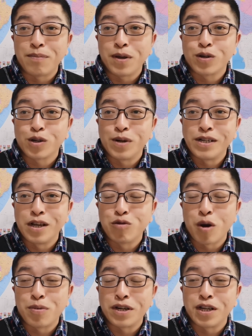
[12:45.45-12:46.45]
没有什么人
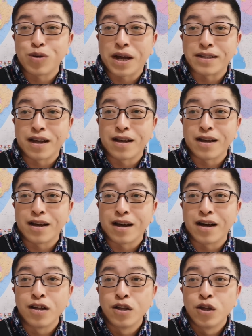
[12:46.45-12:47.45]
权不人权的
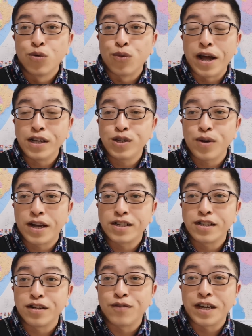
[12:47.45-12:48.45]
啊，完全
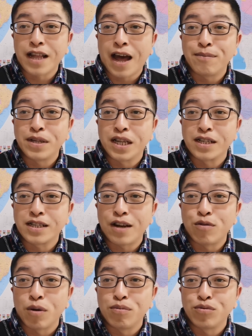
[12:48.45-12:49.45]
是为他们的战
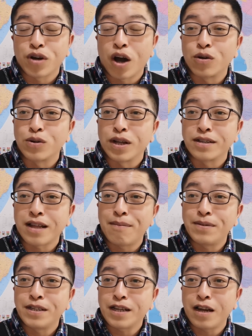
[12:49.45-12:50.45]
略布局考虑的。他
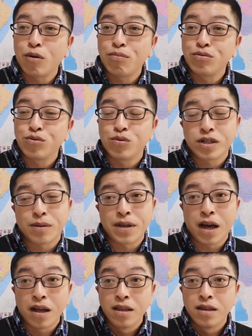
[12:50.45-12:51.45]
们的战略布局是什么
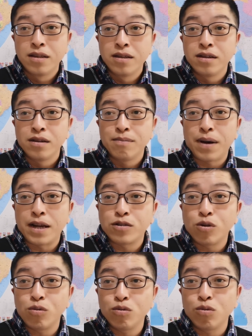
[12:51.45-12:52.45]
呀？把
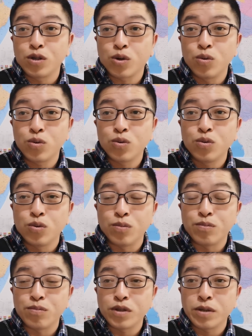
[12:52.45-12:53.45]
中东的冲突，
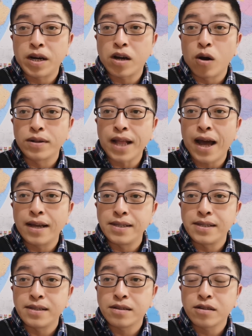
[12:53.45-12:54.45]
对吧，搞大
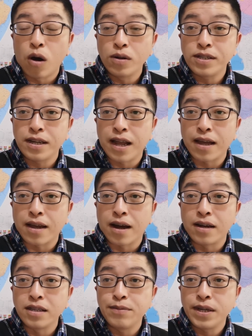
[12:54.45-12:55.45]
搞起来
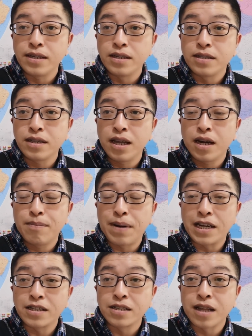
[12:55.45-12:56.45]
啊！因为以色列和
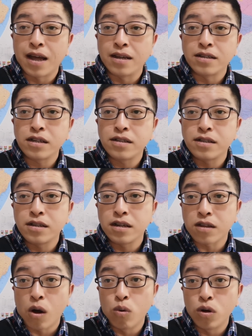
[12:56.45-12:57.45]
巴勒斯坦这只是个
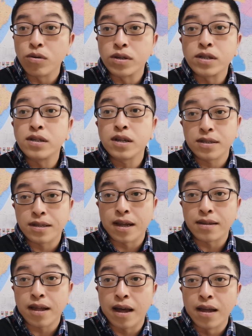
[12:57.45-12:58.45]
导火索，只是个
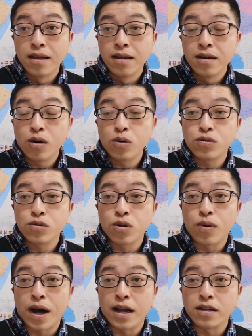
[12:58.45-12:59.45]
前菜，后续的
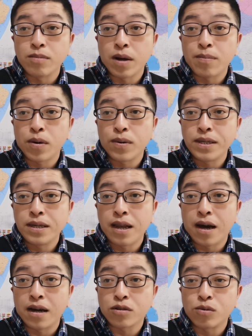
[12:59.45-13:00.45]
话，对吧？包括伊
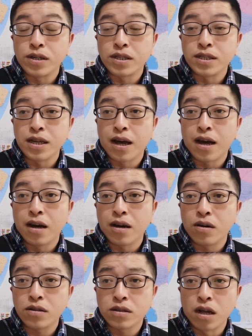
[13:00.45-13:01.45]
朗啊、土耳其呀
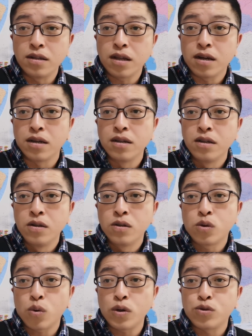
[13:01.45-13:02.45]
等等
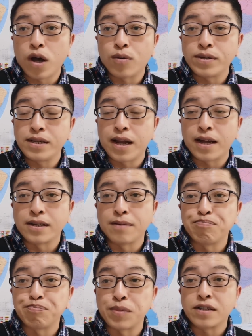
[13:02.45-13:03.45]
都会卷回进来
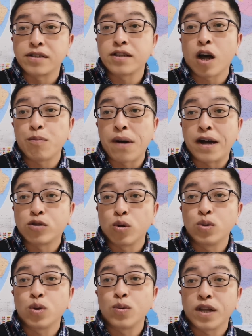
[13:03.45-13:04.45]
的，直到把
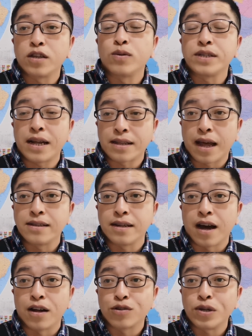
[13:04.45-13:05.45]
中东的油价抬起
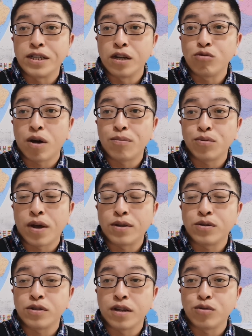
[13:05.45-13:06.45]
来啊！所以人权不
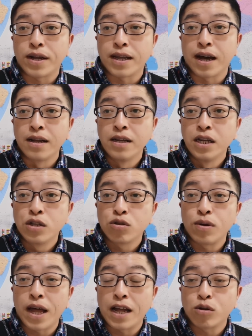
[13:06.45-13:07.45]
原人权的呀，
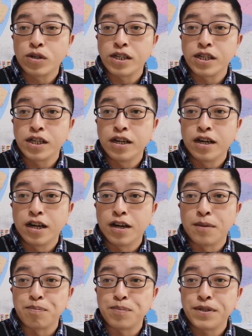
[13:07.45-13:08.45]
从来都是一
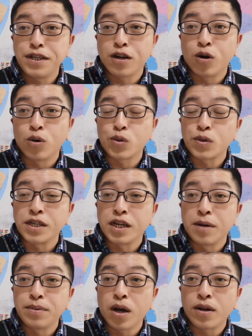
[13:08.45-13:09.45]
个。借口都是一
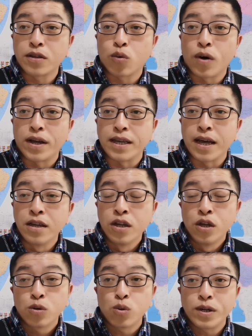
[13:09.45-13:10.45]
个漂亮的谎言，
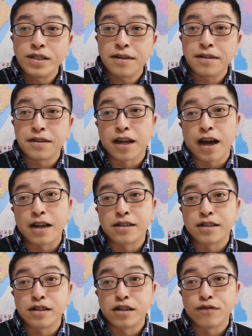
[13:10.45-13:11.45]
归根结底呢，还
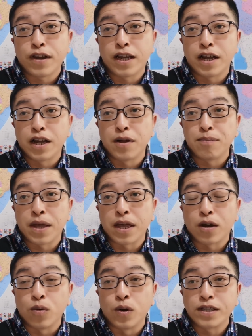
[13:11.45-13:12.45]
是为了
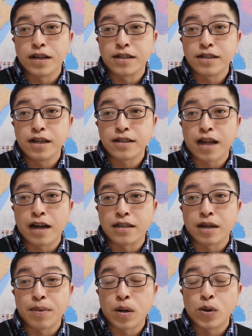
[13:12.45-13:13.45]
美国的政党
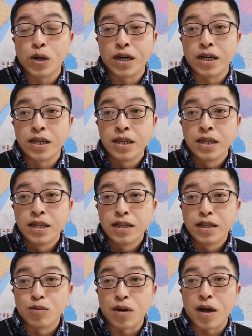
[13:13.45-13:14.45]
呢，包括，
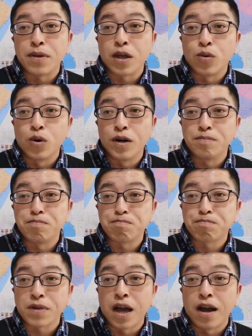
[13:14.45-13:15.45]
对吧？美国
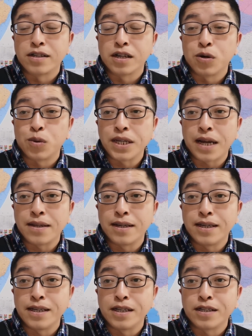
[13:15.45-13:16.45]
啊，这个国家的
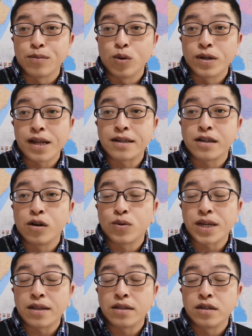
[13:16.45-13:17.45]
利益，只不过它这个国
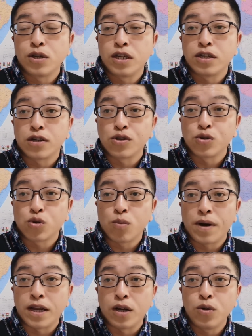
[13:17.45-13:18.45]
家的利益呢，是充
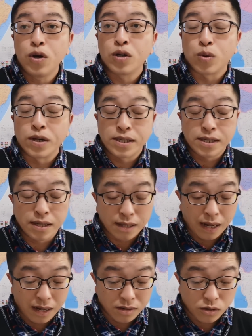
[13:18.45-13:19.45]
满了掠夺性
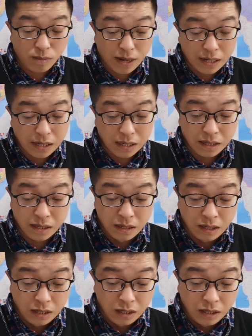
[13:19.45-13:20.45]
的啊，充满了，
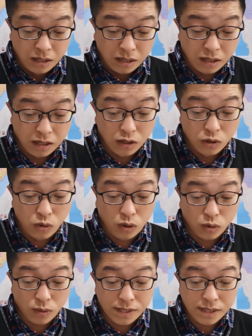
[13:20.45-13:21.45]
呃，
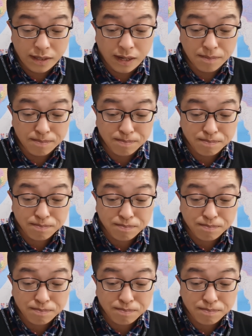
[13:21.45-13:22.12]
掠夺性的。